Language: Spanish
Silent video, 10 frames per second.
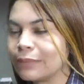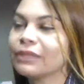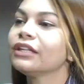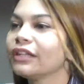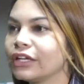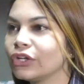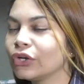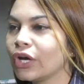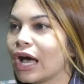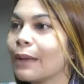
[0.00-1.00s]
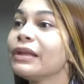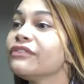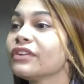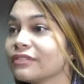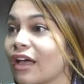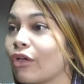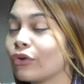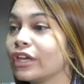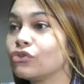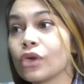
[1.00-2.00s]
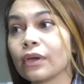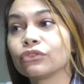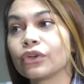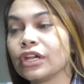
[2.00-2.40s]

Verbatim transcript: El mandatario ha manifestado que llueva,